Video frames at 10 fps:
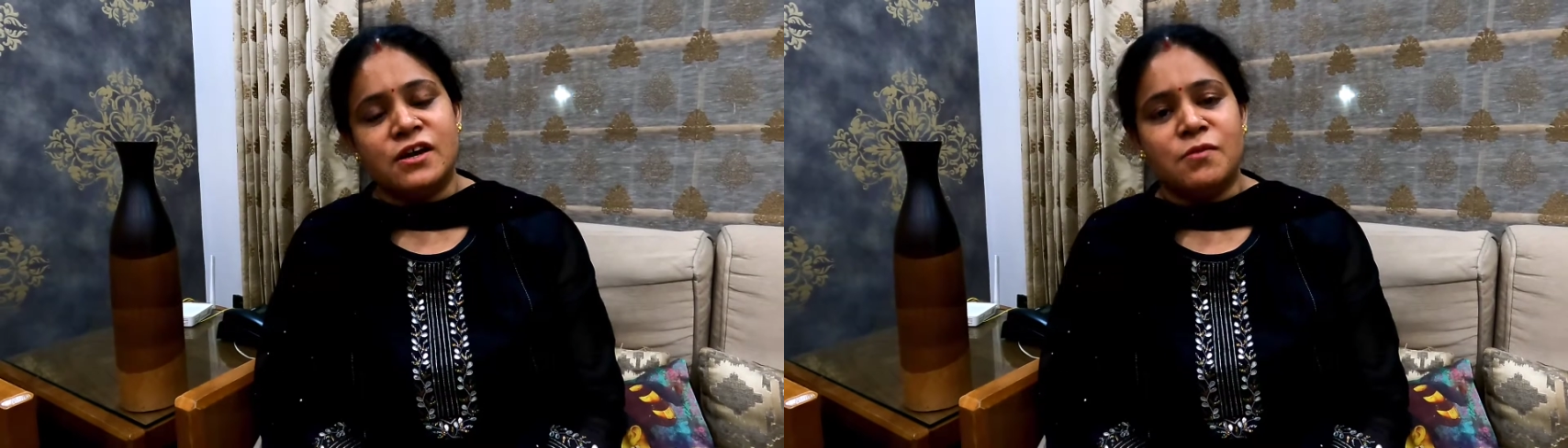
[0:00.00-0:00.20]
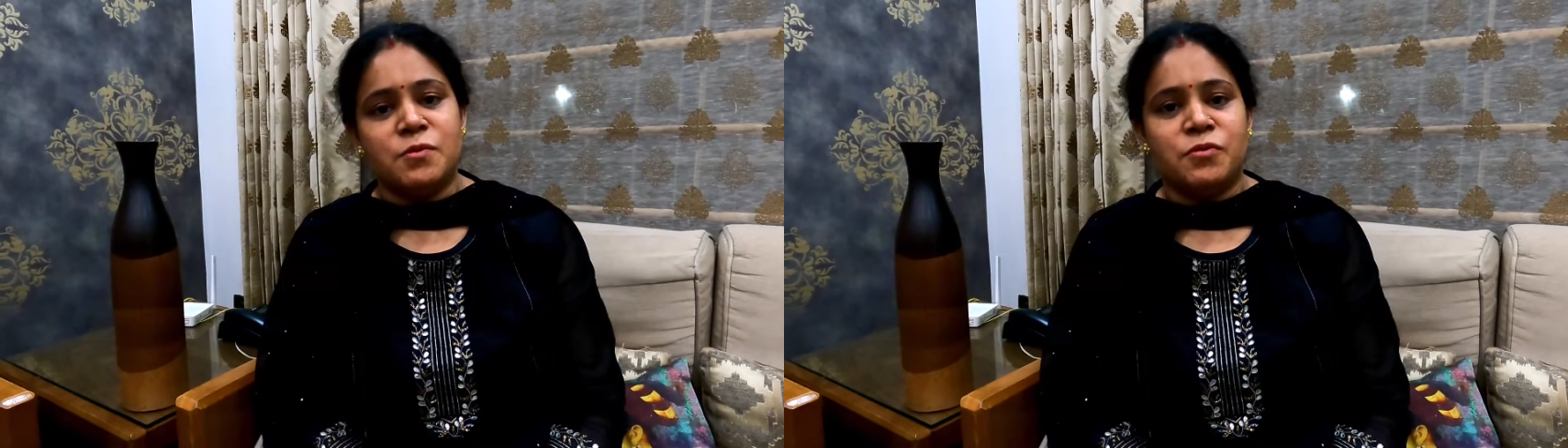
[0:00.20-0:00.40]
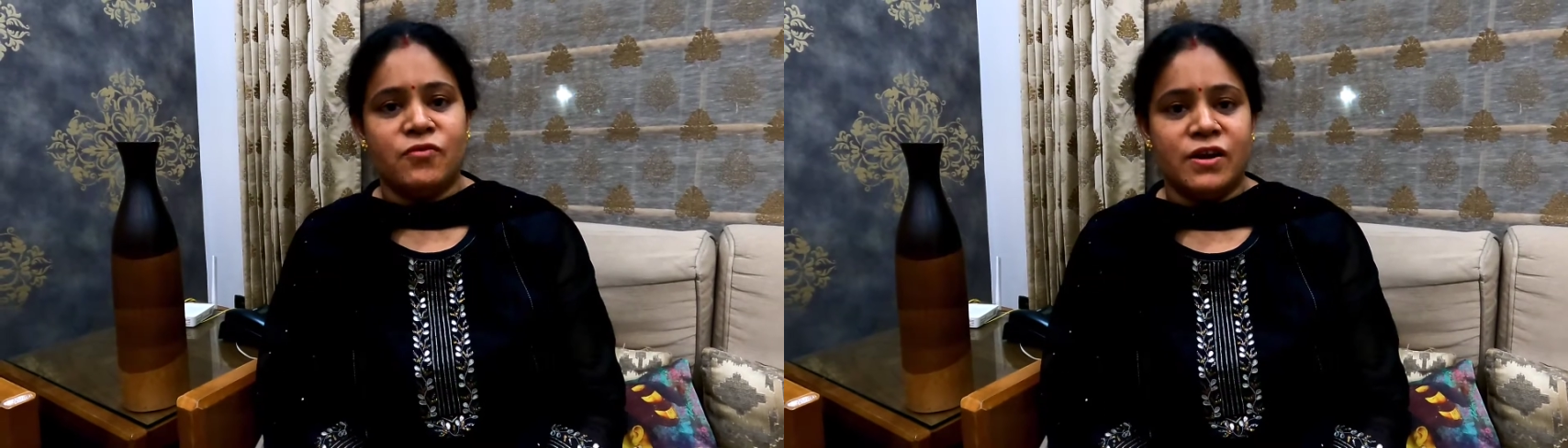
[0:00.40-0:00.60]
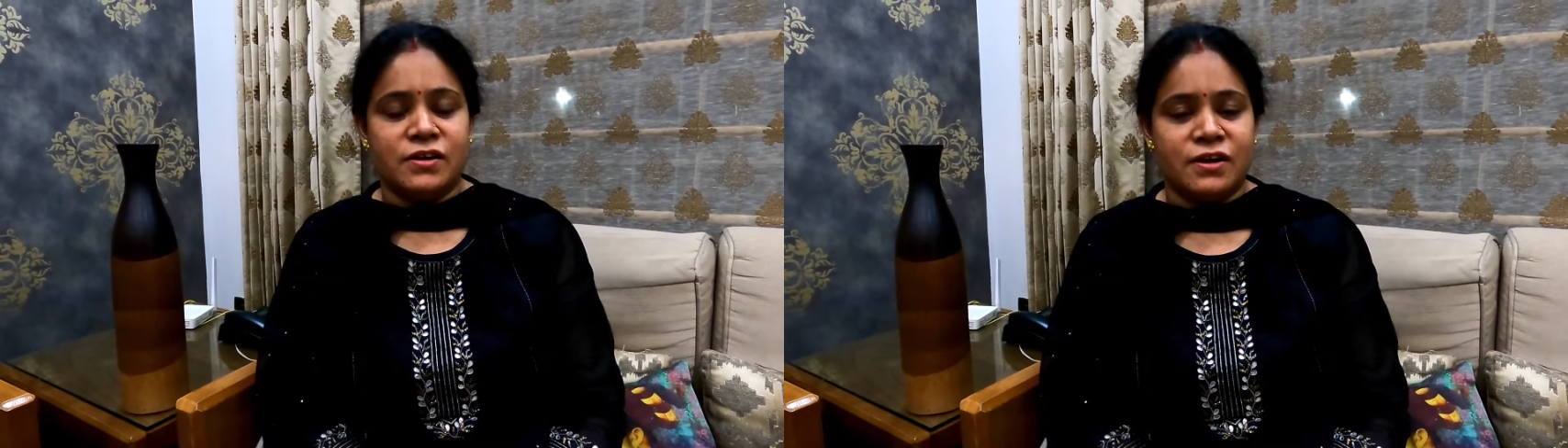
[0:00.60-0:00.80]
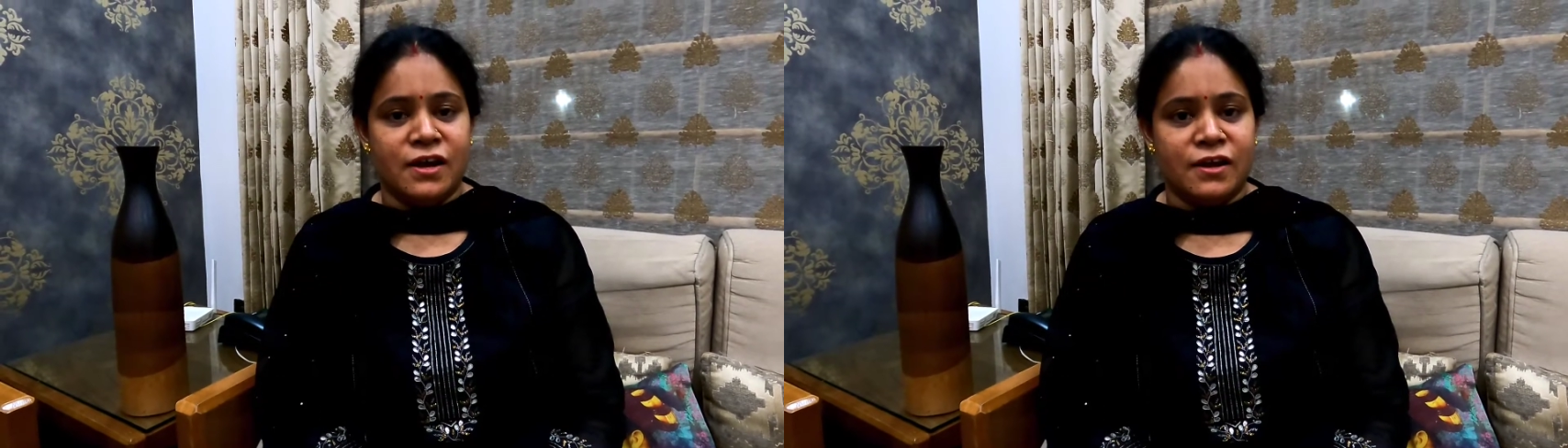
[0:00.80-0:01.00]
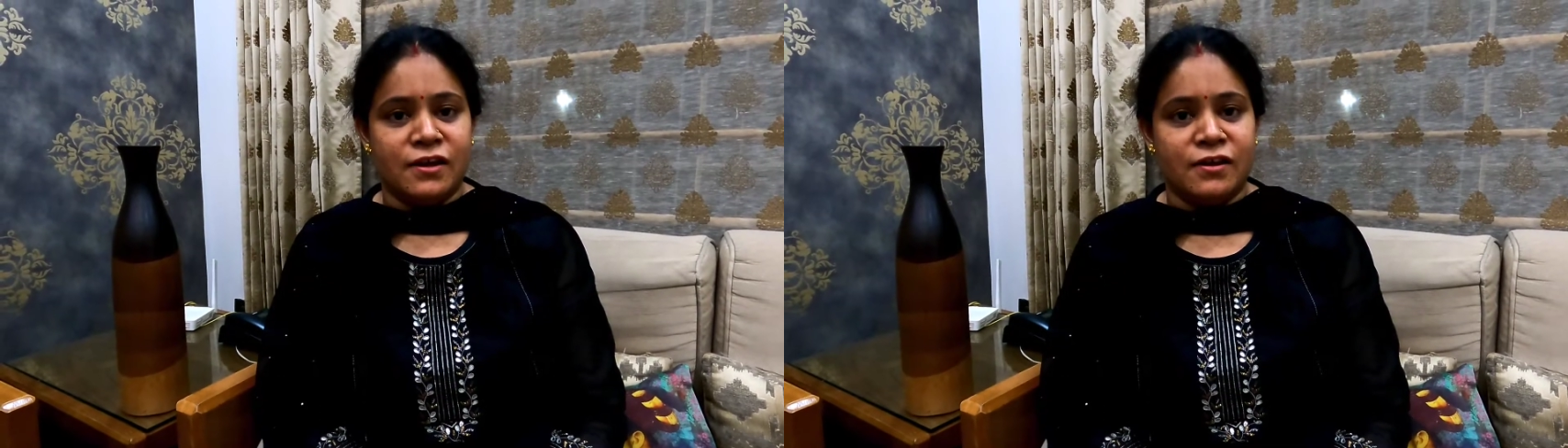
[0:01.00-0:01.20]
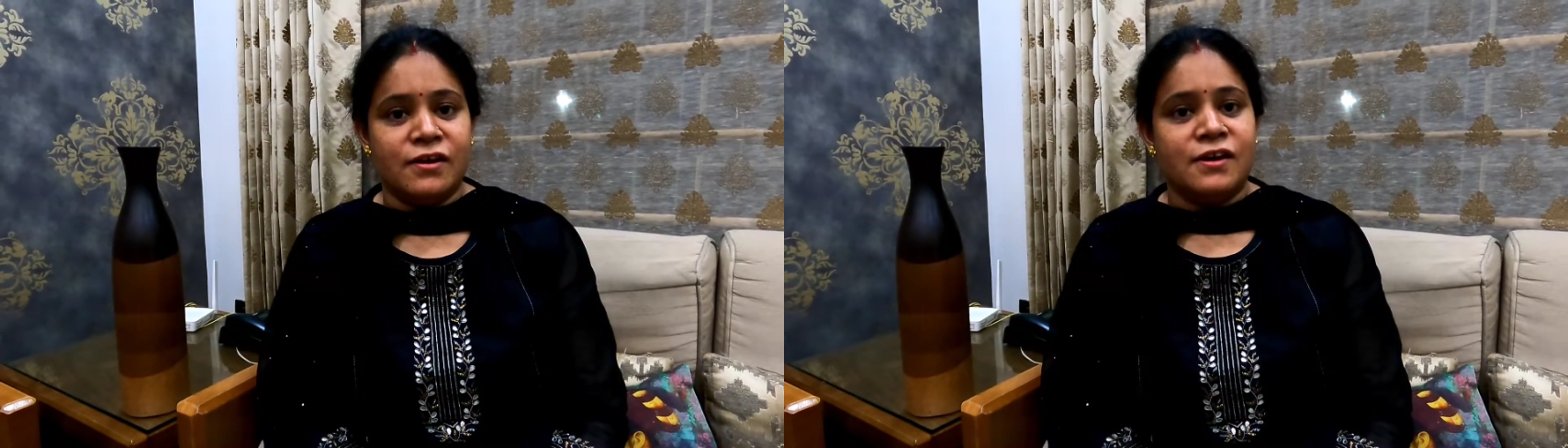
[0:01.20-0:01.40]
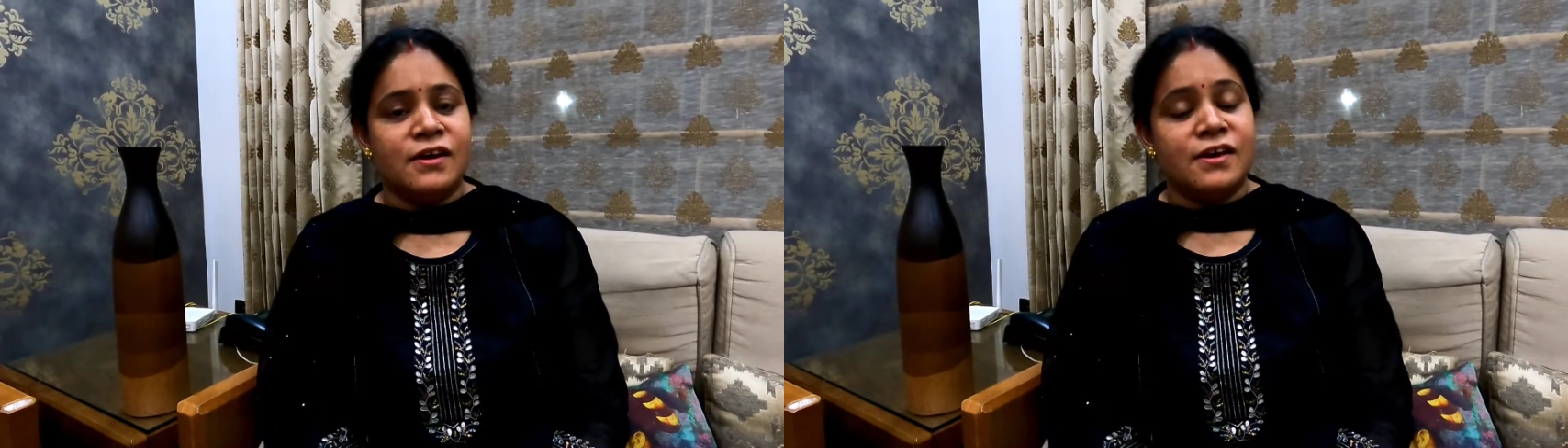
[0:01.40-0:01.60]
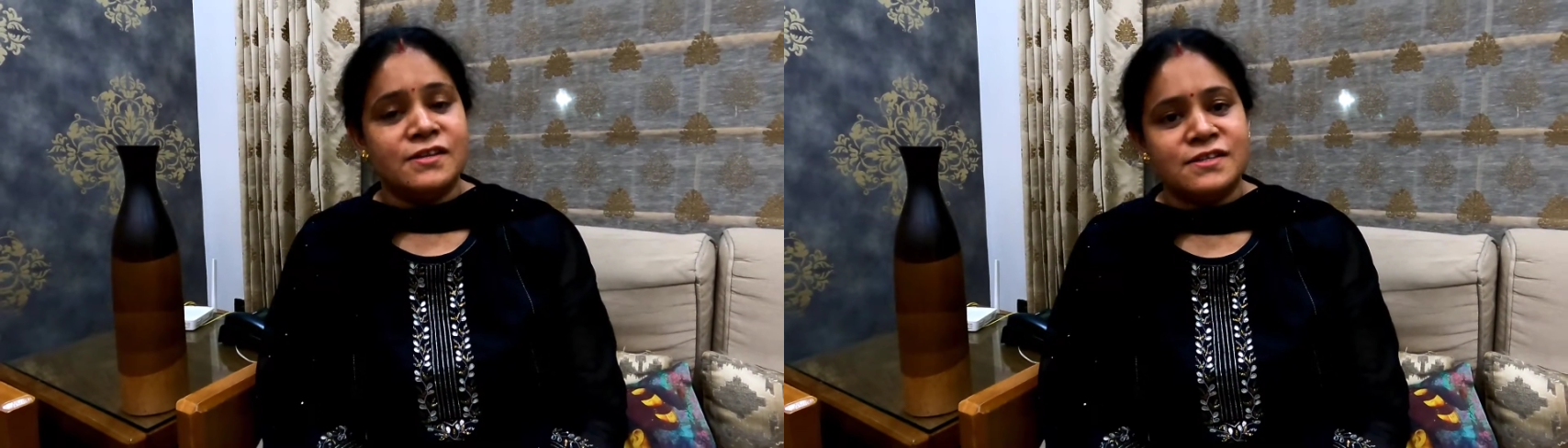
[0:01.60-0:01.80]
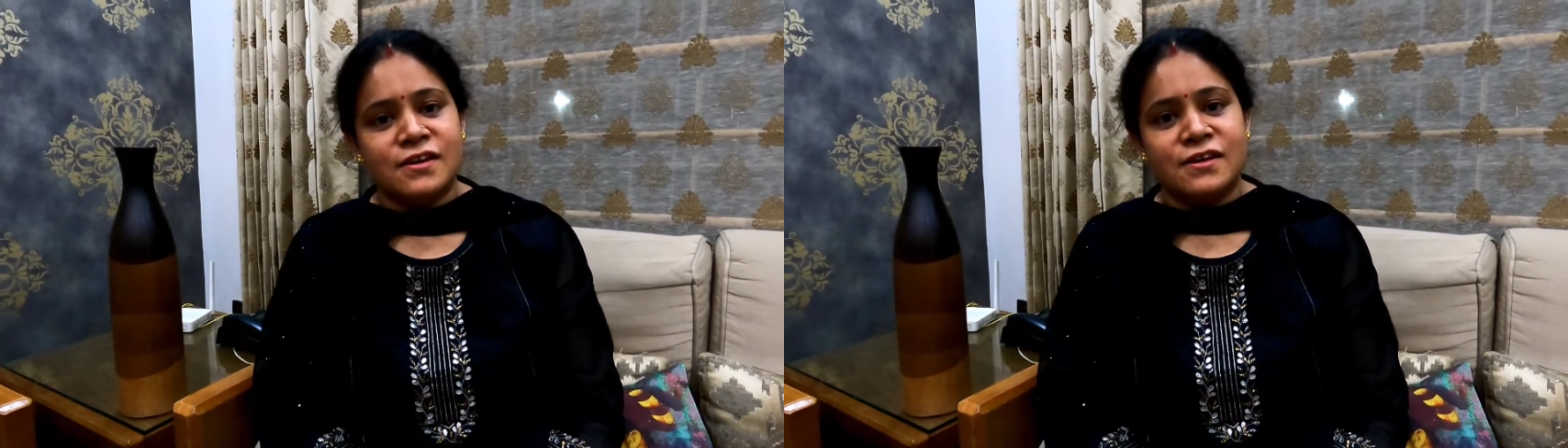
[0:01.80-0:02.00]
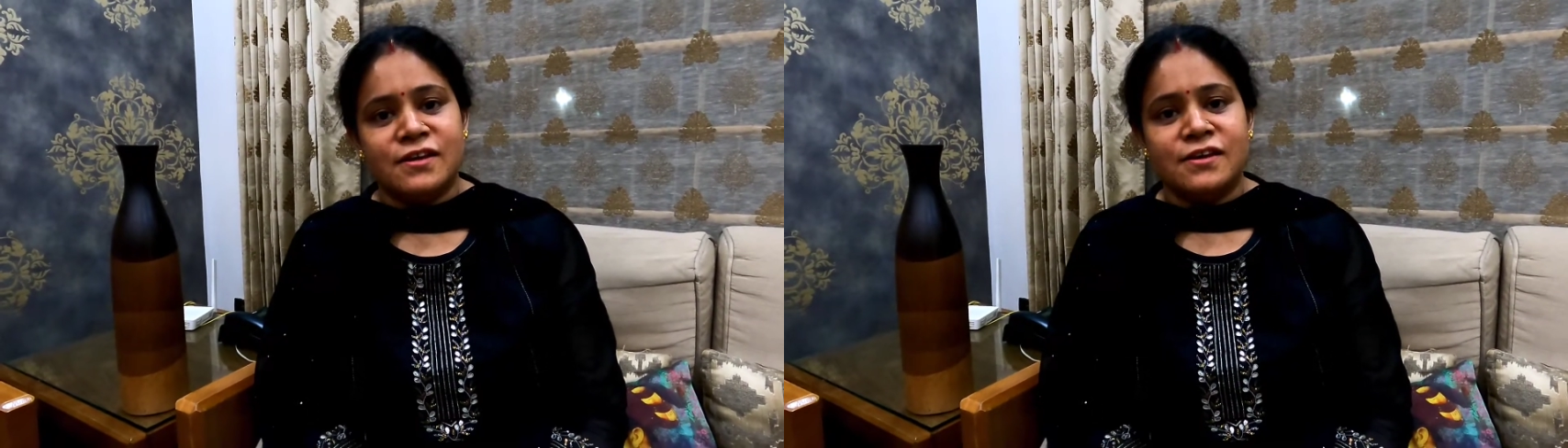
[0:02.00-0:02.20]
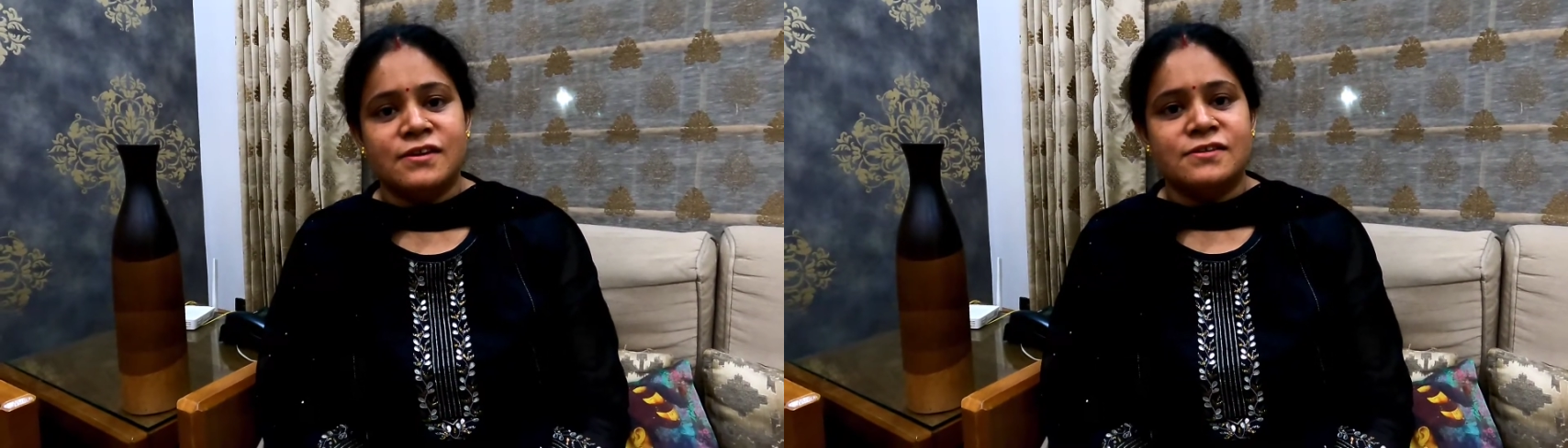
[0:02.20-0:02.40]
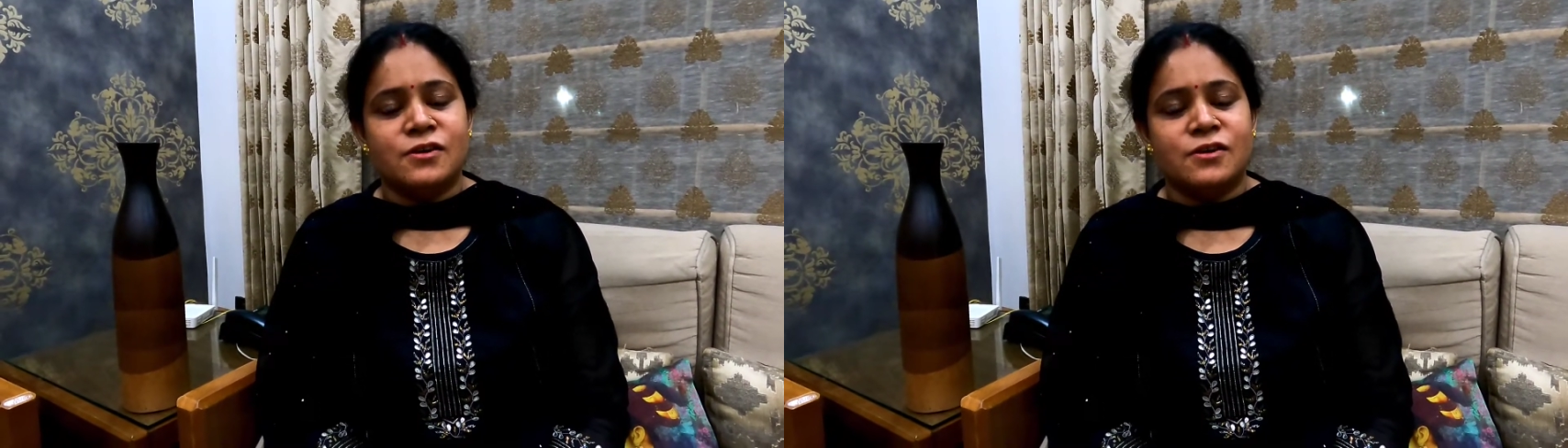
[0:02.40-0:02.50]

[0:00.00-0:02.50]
सर हमें प्रोवाइड करा रहे हैं इसके लिए